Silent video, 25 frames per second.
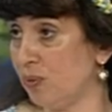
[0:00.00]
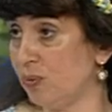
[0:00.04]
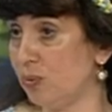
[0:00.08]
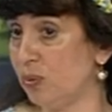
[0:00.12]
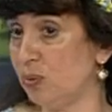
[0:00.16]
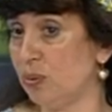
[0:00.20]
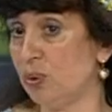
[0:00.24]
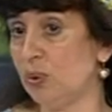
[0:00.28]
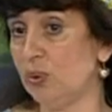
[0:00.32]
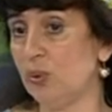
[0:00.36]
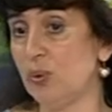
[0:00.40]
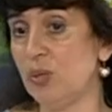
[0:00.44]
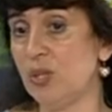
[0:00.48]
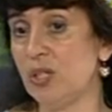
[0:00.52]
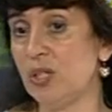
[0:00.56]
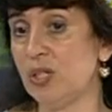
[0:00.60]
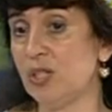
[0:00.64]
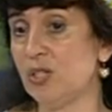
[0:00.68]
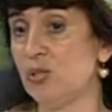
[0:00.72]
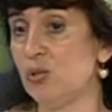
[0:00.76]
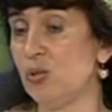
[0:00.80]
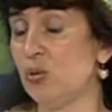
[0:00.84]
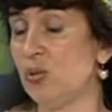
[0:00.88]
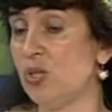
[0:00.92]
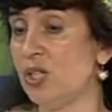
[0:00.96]
Вот. У них
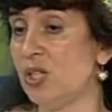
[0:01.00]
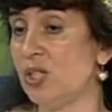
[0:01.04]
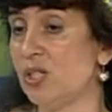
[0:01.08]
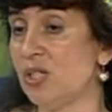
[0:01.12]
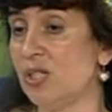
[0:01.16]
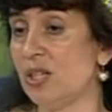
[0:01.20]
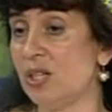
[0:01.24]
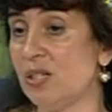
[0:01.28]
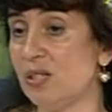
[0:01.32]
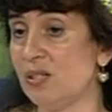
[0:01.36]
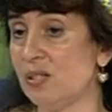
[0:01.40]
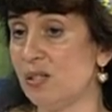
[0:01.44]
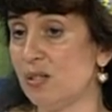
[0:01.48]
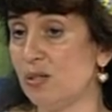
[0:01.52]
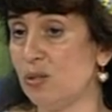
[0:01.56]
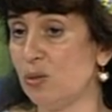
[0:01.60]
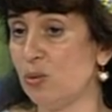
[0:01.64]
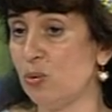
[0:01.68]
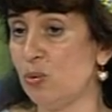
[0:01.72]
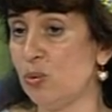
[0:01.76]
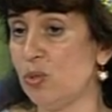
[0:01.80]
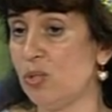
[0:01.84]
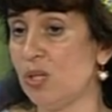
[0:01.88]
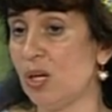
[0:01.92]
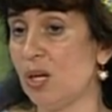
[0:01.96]
есть чудесная
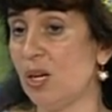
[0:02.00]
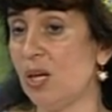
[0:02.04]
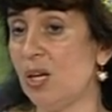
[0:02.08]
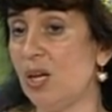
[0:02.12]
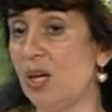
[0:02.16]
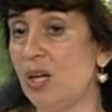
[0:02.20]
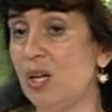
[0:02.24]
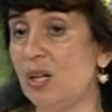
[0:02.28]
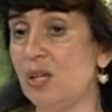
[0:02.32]
из-за-студия.